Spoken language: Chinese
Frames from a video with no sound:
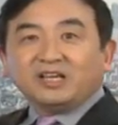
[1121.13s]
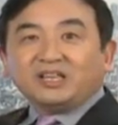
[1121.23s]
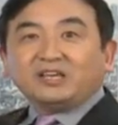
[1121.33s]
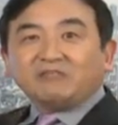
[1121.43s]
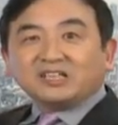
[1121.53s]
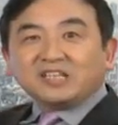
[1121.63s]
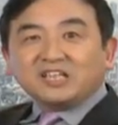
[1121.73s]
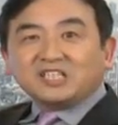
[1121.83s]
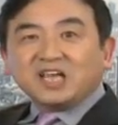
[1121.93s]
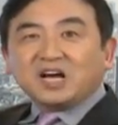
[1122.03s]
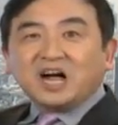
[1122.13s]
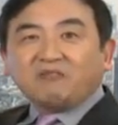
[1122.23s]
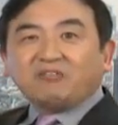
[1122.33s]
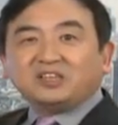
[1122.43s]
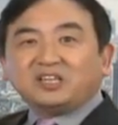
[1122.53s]
因为在香
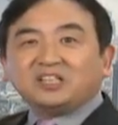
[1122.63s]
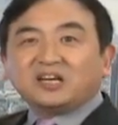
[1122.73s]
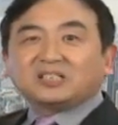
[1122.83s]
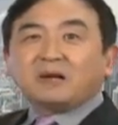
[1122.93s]
港问题上，